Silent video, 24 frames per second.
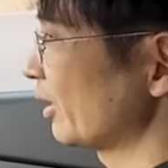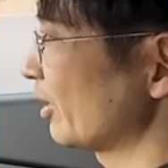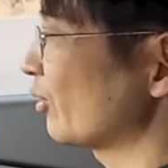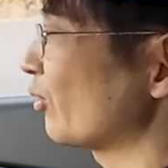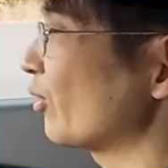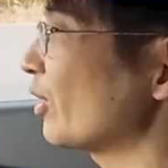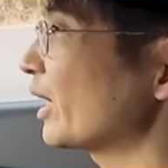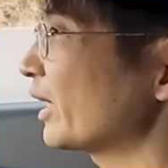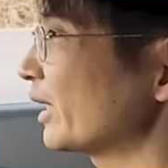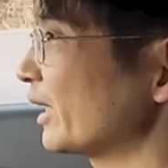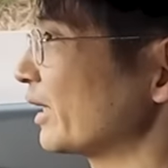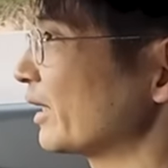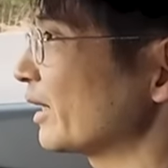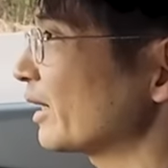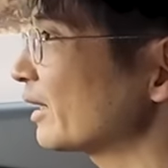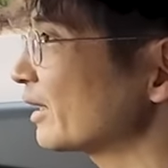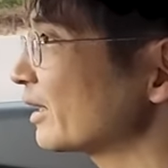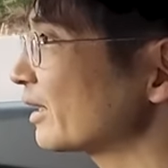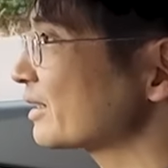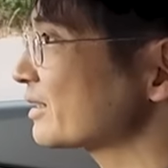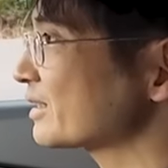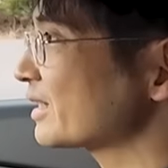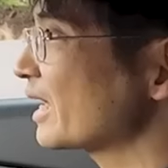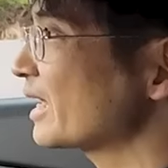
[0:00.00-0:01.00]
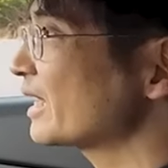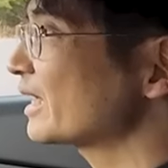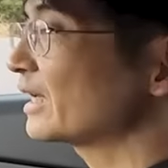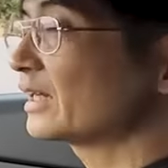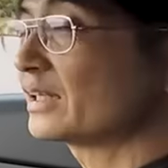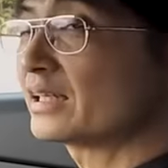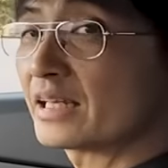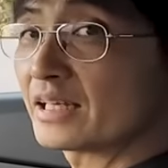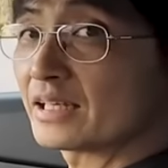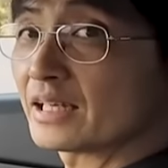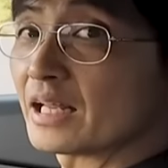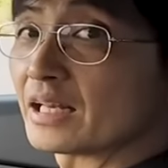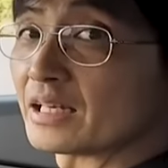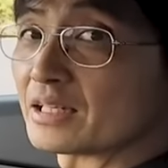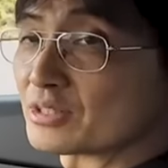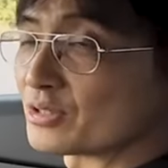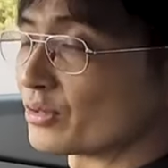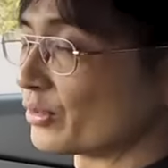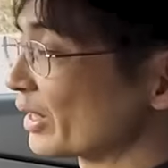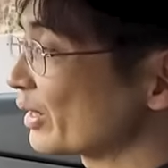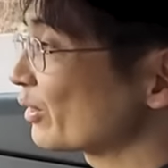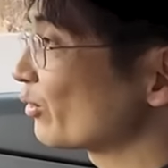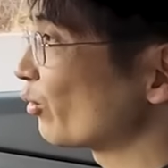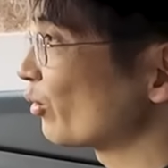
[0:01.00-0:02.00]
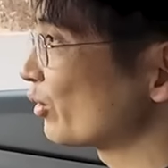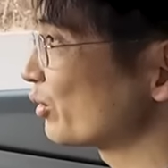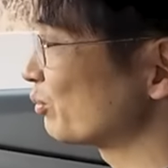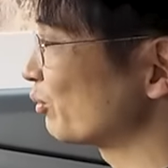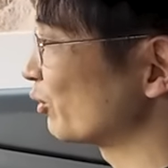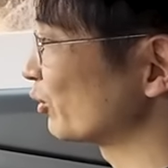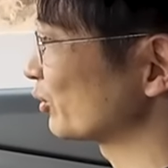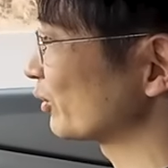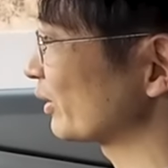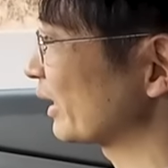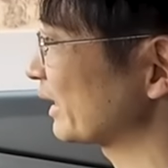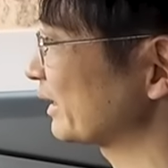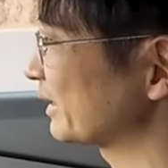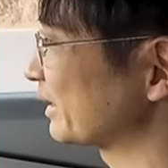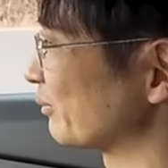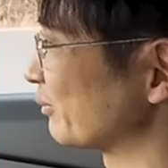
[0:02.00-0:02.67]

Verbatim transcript: これがね、なかなか再現できないんですよね。こういうモードがあっ